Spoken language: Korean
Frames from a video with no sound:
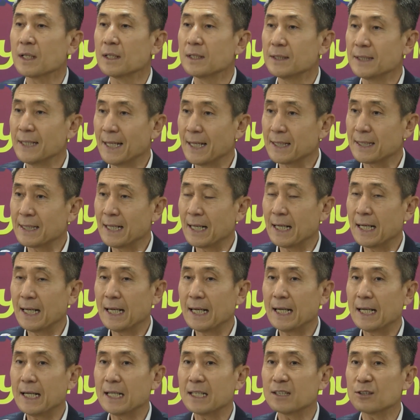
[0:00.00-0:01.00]

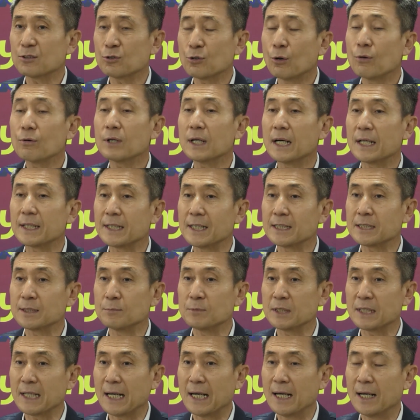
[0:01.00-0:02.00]
예타가 통과가
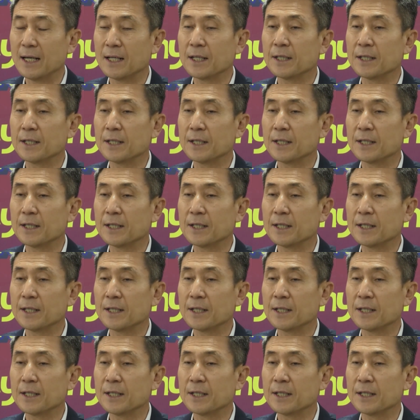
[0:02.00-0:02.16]
됐습니다.